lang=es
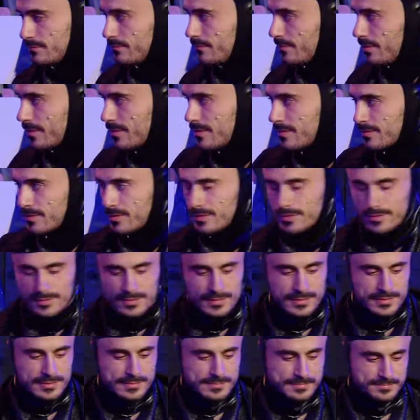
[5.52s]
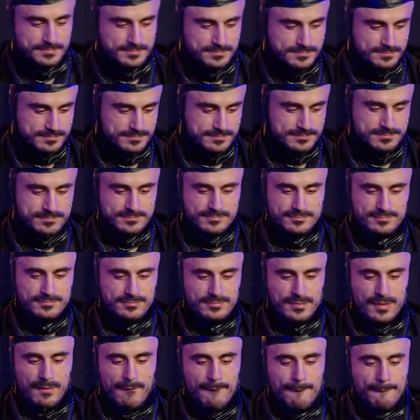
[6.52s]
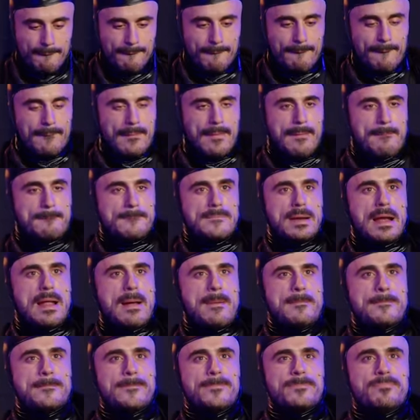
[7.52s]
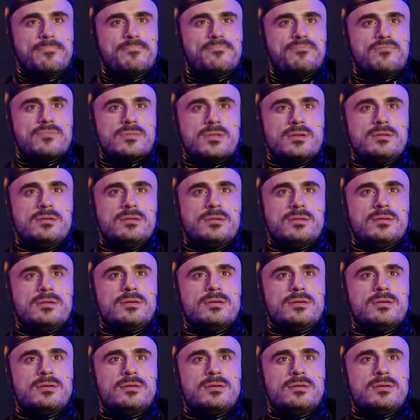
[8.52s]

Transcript: claro, define loco. En plan...